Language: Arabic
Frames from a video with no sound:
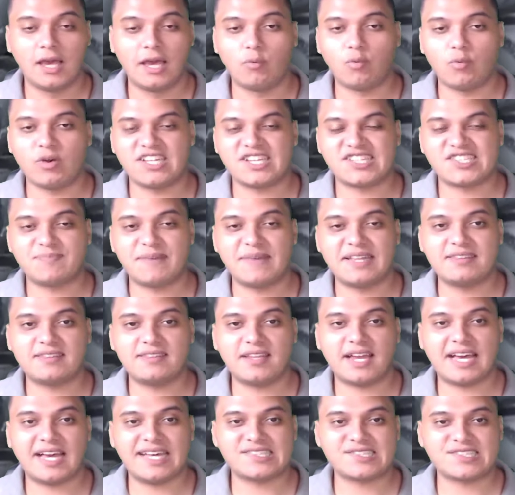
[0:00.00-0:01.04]
وأسمنت
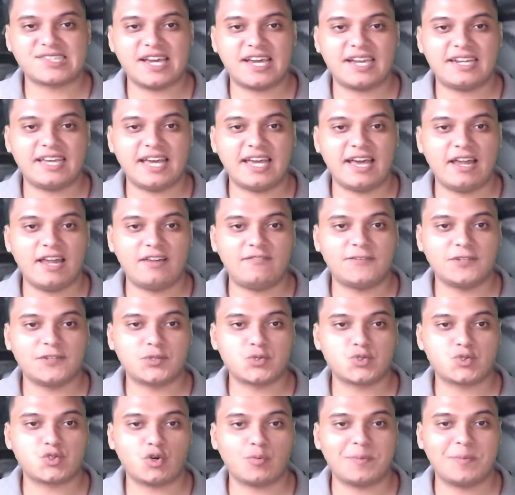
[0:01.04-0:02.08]
العسكري
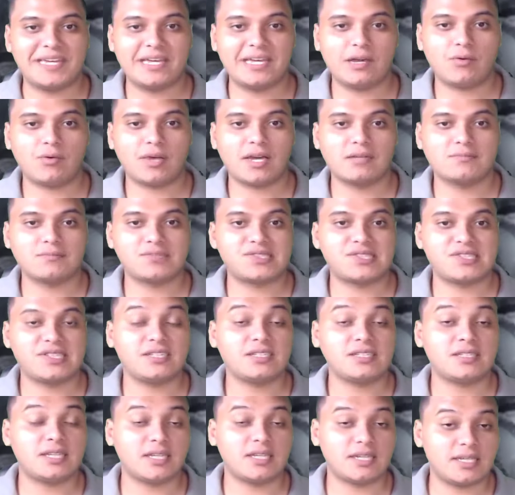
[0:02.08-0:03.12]

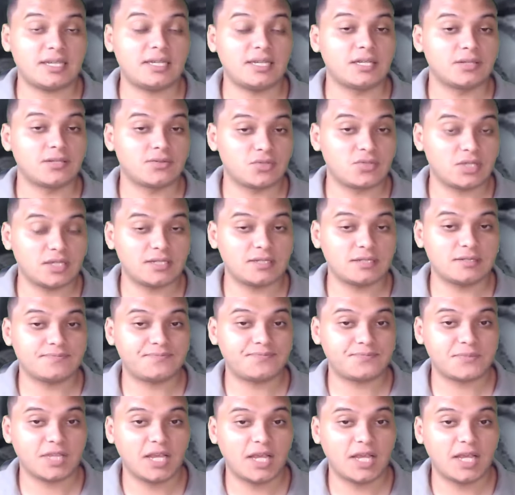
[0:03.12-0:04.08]
1950 جنيه للطن